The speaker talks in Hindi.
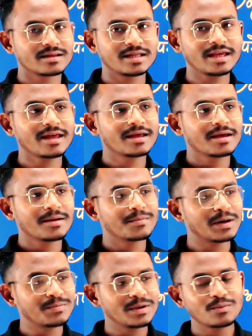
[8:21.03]
ठीक है
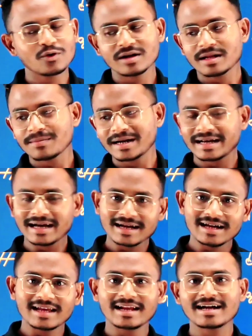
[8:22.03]
मम्मी बोल रही बेटा
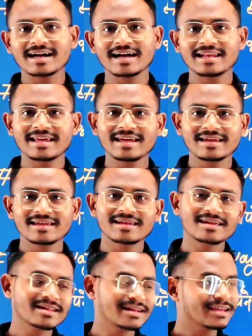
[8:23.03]
खाना खा ले
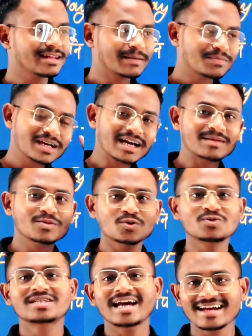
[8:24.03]
लेकिन आपके कान में
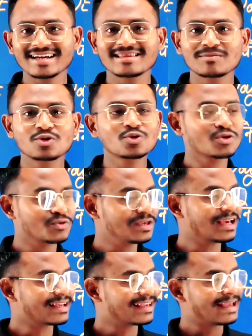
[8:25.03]
कुछ जाएगा तब तो
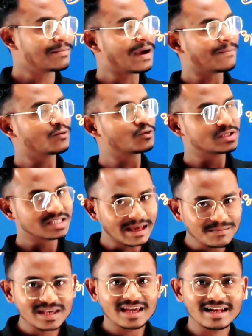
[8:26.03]
क्योंकि गेम आपको उस
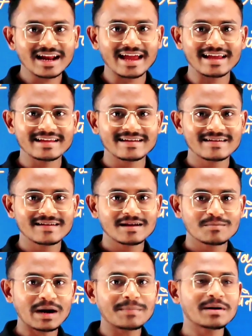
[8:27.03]
टाइम खेल रहा है
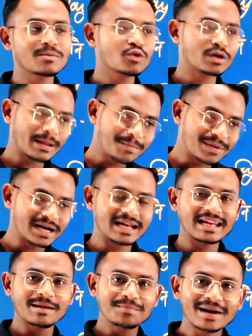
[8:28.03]
पापा बोल रहे हैं पढ़
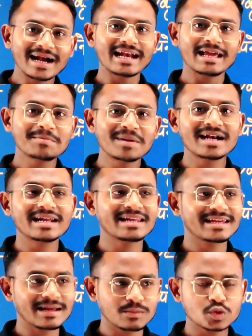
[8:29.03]
ले पढ़ ले पढ़ ले
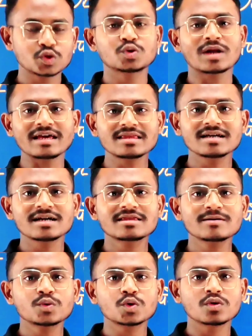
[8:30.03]
लेकिन आपको सुनाई देगा
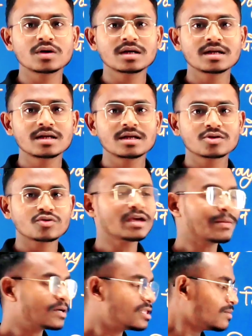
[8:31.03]
तब तो क्योंकि
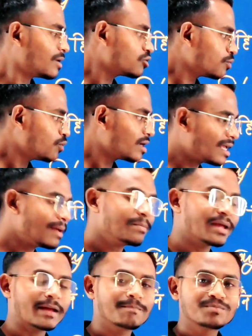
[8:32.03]
आपका दिमाग तो पूरा गेम
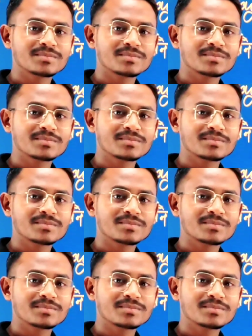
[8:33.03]
में है